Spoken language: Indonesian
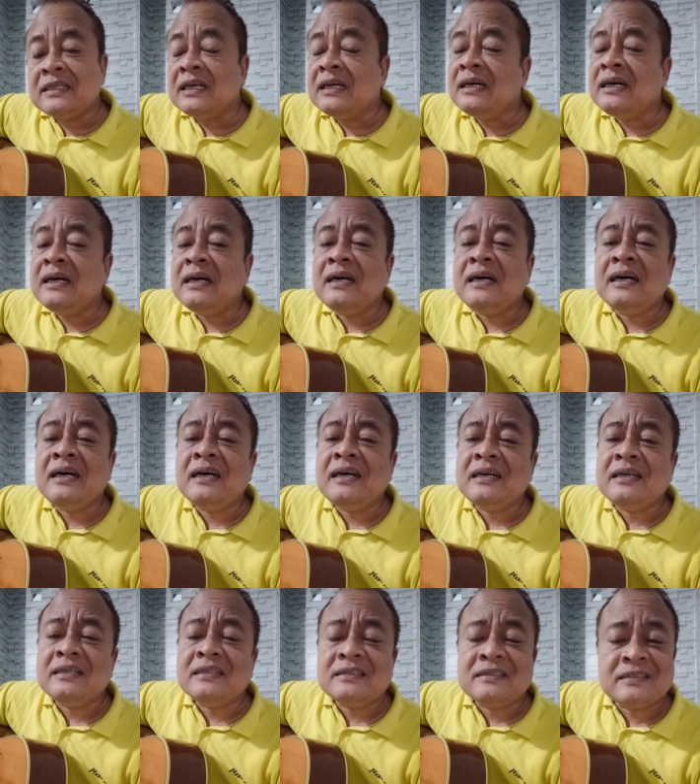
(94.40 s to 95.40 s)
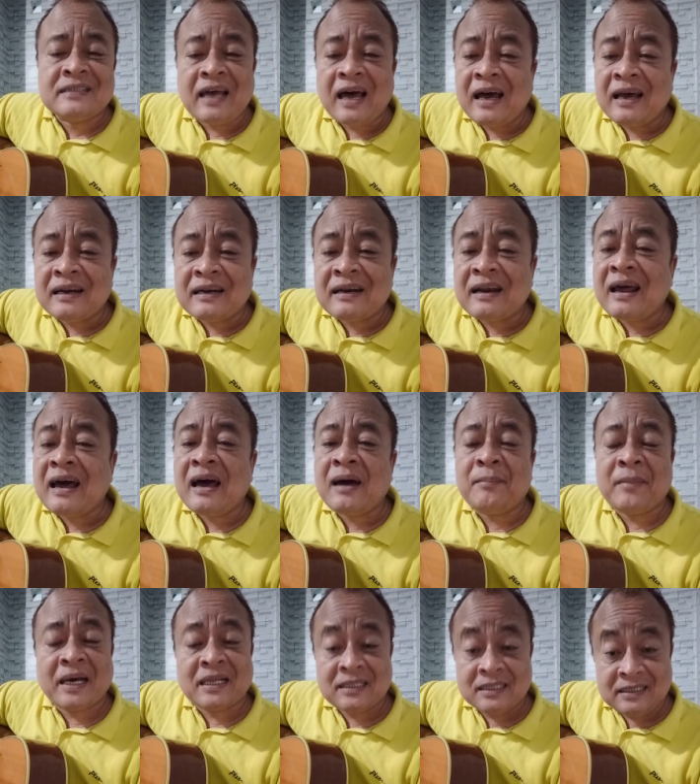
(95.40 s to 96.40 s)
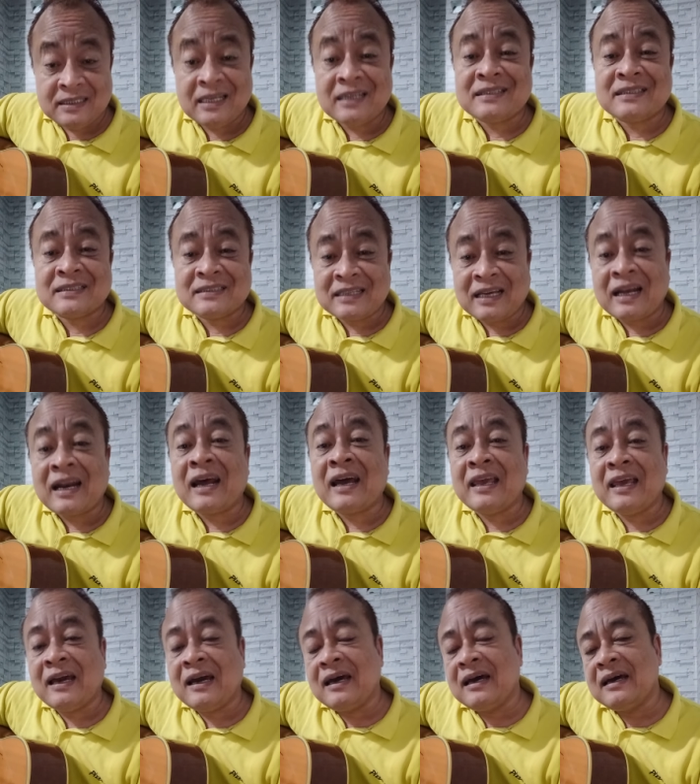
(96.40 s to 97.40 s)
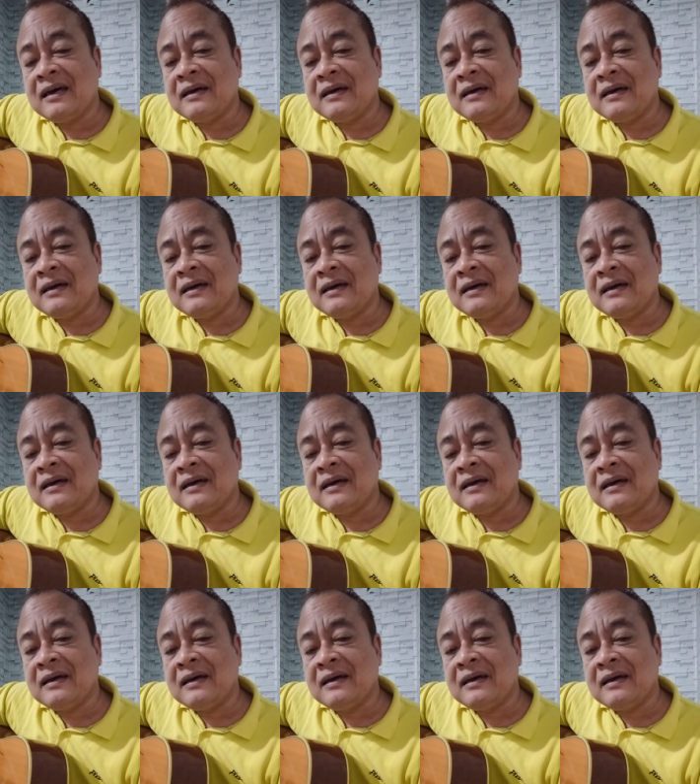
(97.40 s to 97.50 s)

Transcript: sengsara matinya sengsara ya